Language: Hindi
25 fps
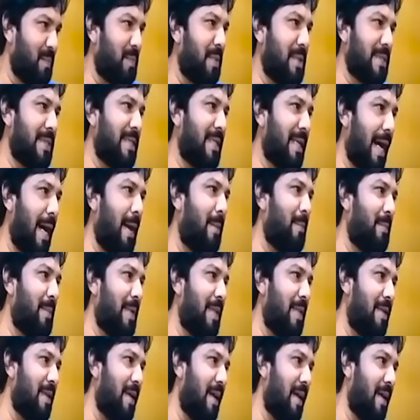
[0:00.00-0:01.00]
बस काम
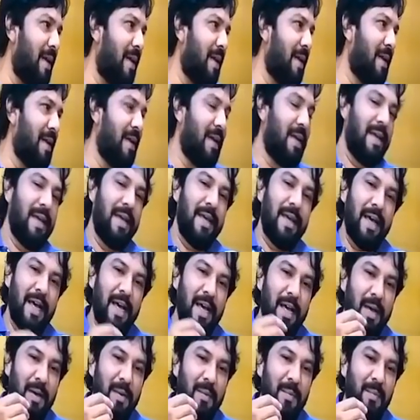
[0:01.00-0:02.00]
मिल जाए
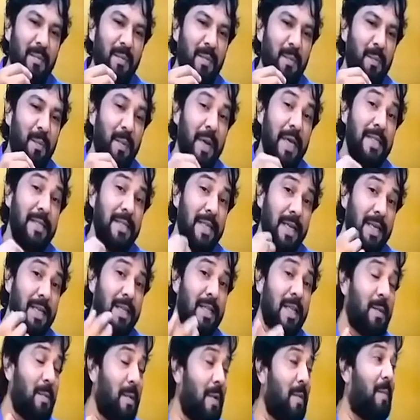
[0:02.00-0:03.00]
पैसा के
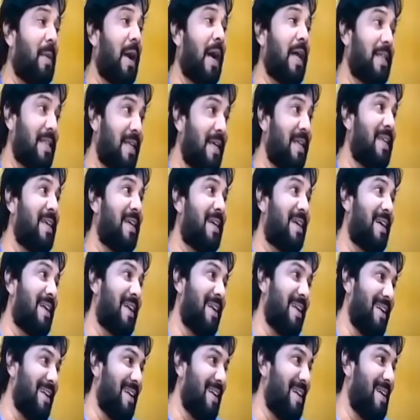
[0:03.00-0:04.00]
तो हम बातें नहीं करें